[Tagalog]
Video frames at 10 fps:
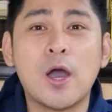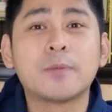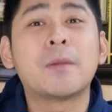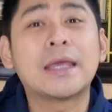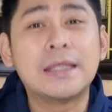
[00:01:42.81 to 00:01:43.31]

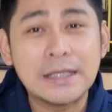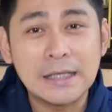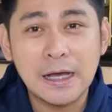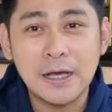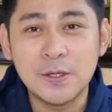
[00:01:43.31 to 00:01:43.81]
at
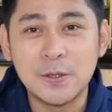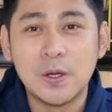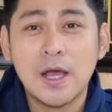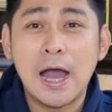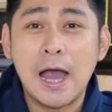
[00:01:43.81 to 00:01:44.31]
makinig lang kayo.